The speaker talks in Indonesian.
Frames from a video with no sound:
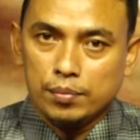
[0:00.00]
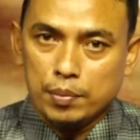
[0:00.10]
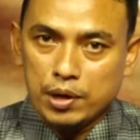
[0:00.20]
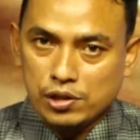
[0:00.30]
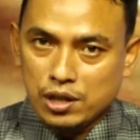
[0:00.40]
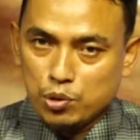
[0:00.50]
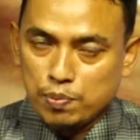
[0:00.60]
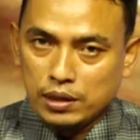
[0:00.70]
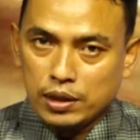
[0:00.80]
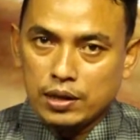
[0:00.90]
Pemirsa
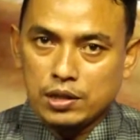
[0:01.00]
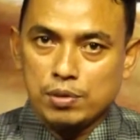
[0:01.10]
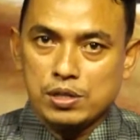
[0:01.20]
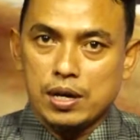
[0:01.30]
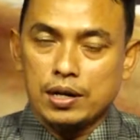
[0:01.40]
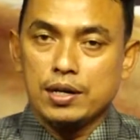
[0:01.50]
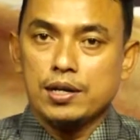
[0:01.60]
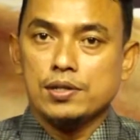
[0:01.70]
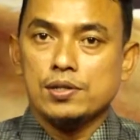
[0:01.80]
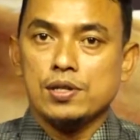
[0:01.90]
Bupati Aceh Besar
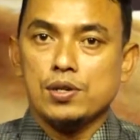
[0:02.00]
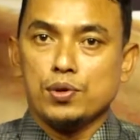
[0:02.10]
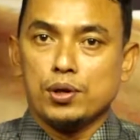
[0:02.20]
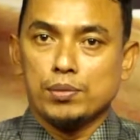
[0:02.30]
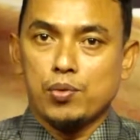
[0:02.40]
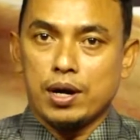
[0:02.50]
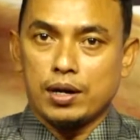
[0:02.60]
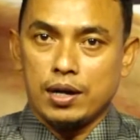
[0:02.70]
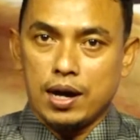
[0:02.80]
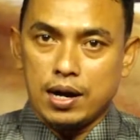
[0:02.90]
Insinyur
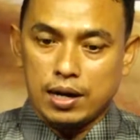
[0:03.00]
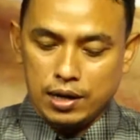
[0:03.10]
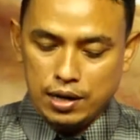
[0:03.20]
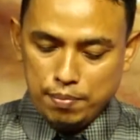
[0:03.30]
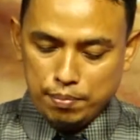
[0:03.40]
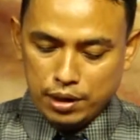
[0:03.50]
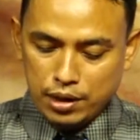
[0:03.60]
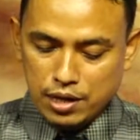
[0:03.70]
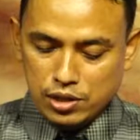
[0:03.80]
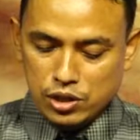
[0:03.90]
Mawardi Ali
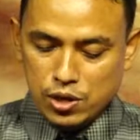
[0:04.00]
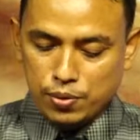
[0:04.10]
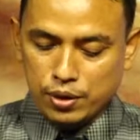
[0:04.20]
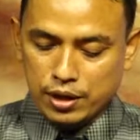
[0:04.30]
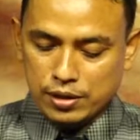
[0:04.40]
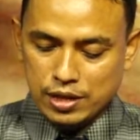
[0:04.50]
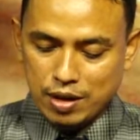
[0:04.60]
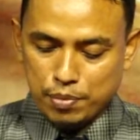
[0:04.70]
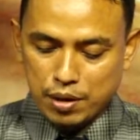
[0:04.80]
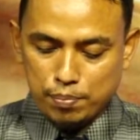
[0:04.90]
meninjau
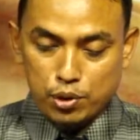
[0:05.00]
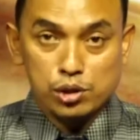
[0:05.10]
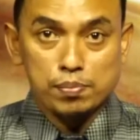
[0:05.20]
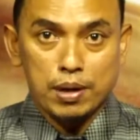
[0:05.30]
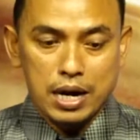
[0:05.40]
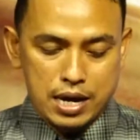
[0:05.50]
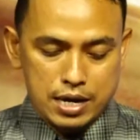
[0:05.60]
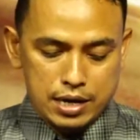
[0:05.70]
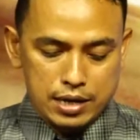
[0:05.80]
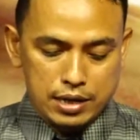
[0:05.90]
kesiapan pos
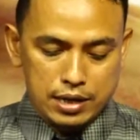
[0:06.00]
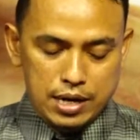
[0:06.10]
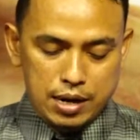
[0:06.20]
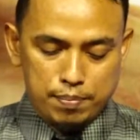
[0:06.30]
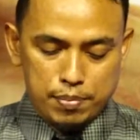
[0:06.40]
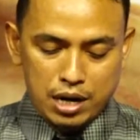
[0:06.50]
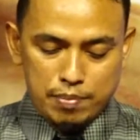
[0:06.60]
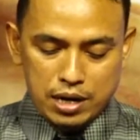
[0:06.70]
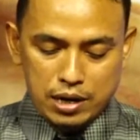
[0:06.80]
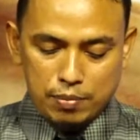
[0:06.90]
pelayanan dan
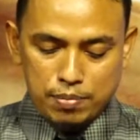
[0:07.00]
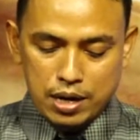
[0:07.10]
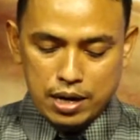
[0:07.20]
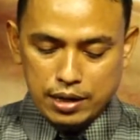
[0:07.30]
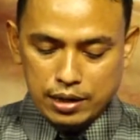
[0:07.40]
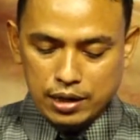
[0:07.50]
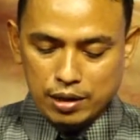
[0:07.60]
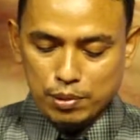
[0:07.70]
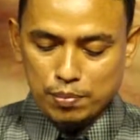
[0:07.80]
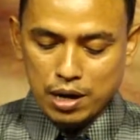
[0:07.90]
pengamanan lebaran di
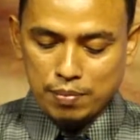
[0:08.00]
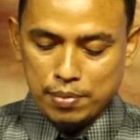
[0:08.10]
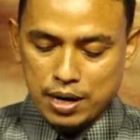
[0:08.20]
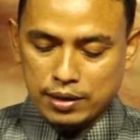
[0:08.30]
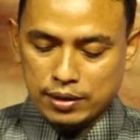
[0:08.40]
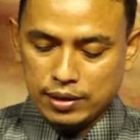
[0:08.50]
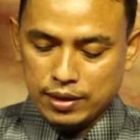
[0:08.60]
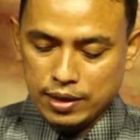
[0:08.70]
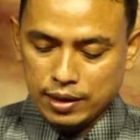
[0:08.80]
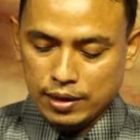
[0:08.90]
beberapa
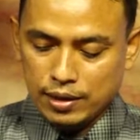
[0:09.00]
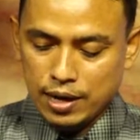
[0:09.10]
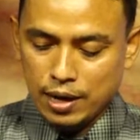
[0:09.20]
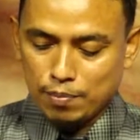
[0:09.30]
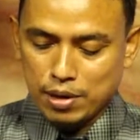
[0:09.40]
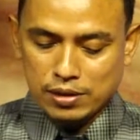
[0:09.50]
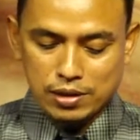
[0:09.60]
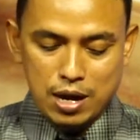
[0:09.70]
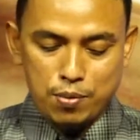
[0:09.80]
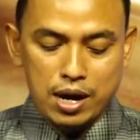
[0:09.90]
titik dari Lembah
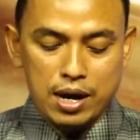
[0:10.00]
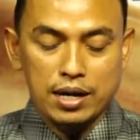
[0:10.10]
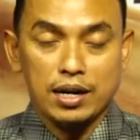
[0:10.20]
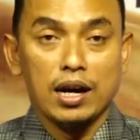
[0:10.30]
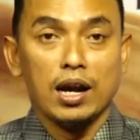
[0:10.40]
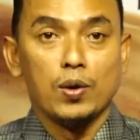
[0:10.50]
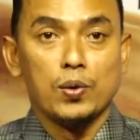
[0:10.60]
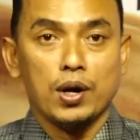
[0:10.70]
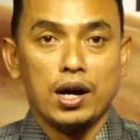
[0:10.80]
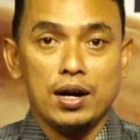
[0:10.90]
Selawah hingga
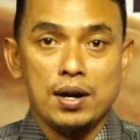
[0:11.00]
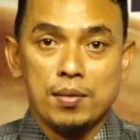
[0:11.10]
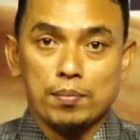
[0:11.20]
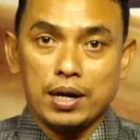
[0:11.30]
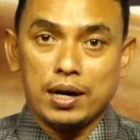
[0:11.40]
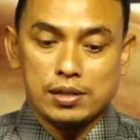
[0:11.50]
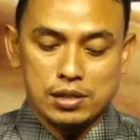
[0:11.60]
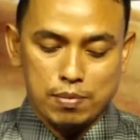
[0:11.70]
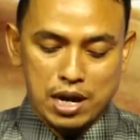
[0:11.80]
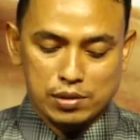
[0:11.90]
Lunga pada
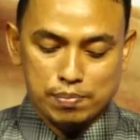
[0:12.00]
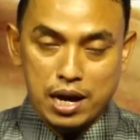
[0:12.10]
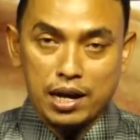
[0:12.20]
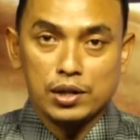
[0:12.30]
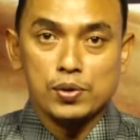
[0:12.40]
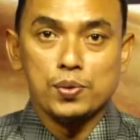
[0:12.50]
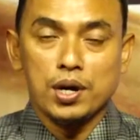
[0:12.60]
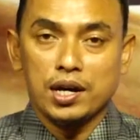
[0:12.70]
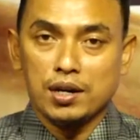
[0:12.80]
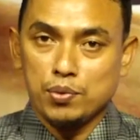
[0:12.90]
11 Mei
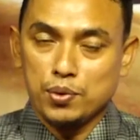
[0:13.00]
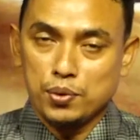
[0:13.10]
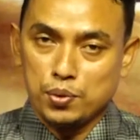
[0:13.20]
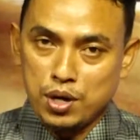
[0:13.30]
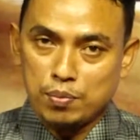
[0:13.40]
2020.